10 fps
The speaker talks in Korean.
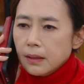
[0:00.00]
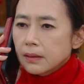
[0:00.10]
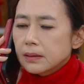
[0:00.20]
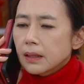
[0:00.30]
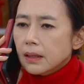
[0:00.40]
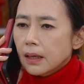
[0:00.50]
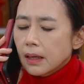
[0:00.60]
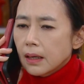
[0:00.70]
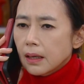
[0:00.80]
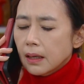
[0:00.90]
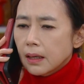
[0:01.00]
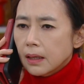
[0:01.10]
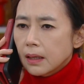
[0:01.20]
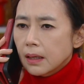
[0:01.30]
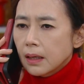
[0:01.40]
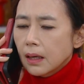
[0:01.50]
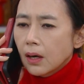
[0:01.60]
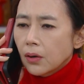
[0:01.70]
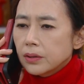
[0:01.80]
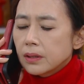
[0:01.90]
은하가
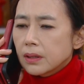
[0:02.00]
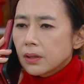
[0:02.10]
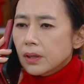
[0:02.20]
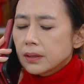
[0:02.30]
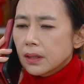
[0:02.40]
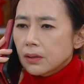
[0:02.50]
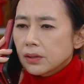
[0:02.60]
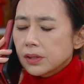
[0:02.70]
언니를 기억한다는 건